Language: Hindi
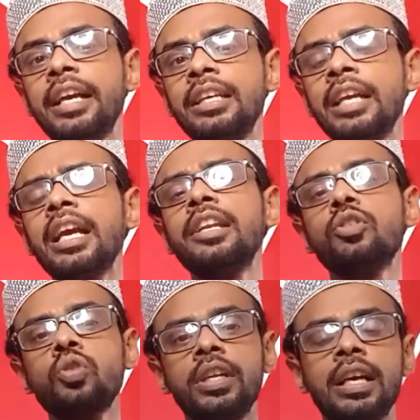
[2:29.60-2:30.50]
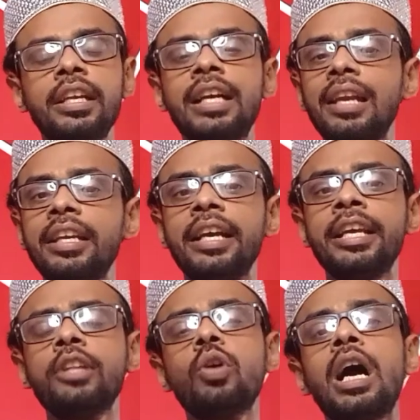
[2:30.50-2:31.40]
गई है या दोस्तों निक, निकाली गई
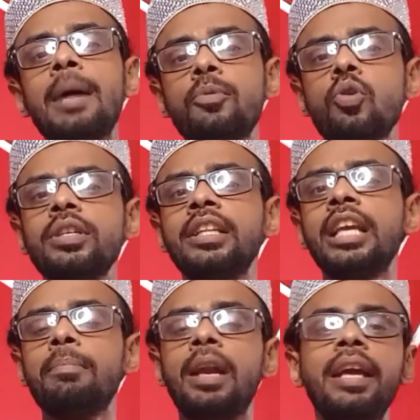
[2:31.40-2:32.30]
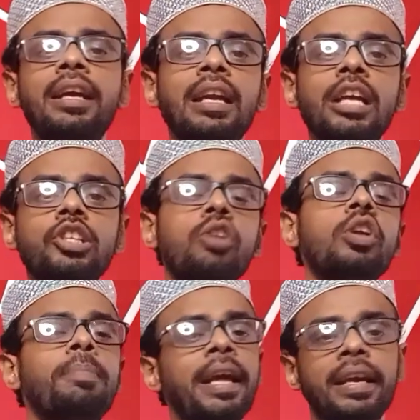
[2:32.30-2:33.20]
है तो आप लोग यदि अप्लाई करना चाहो
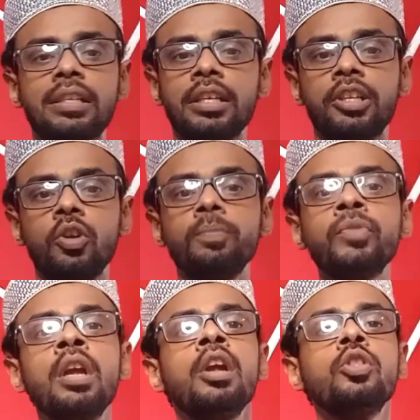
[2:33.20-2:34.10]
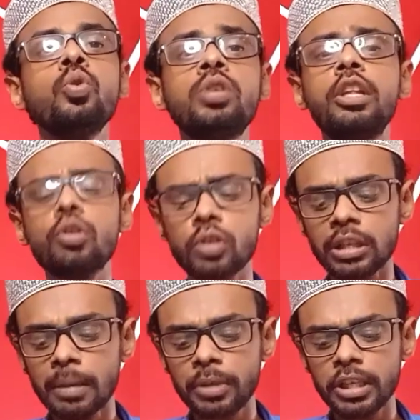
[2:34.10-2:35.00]
तो अप्लाई कर सकते हो दूसरी दोस्तों
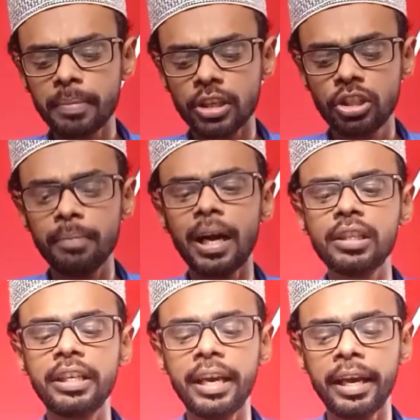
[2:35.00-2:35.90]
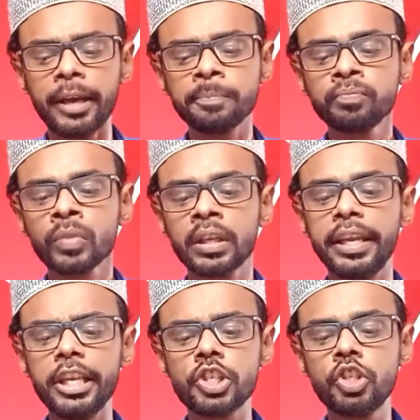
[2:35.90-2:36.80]
सबसे इसमें अच्छी बात यह है
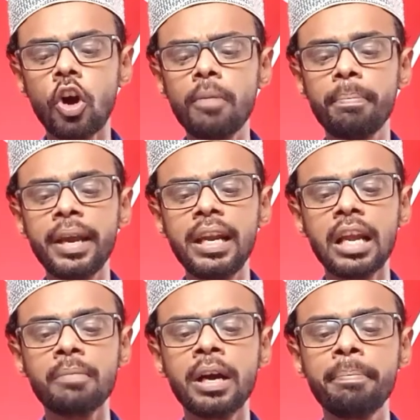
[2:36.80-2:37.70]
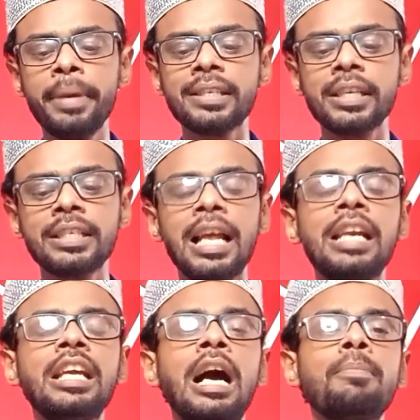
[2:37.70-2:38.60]
कि इस जॉब में लगभग बेसिक
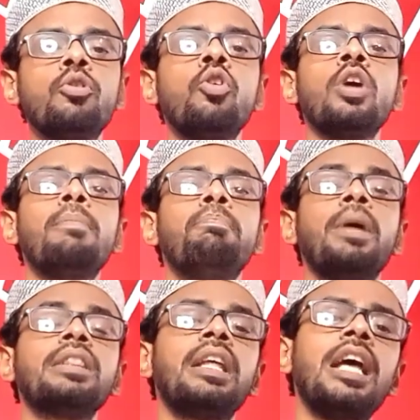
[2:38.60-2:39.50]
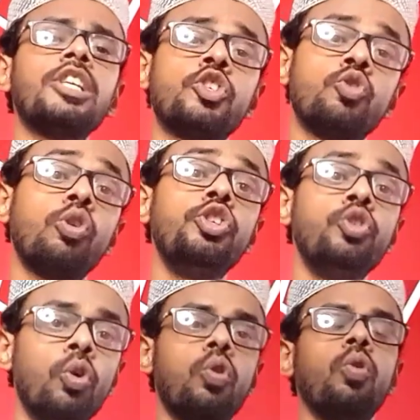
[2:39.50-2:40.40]
सैलरी आपको होगा पंद्रह सो
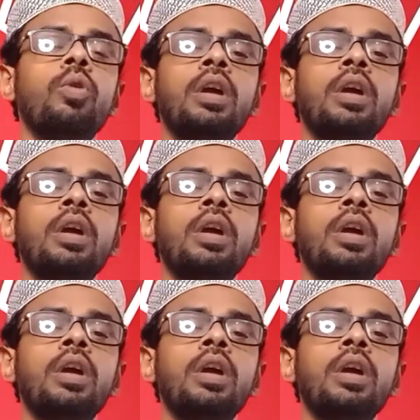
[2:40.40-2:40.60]
यूरो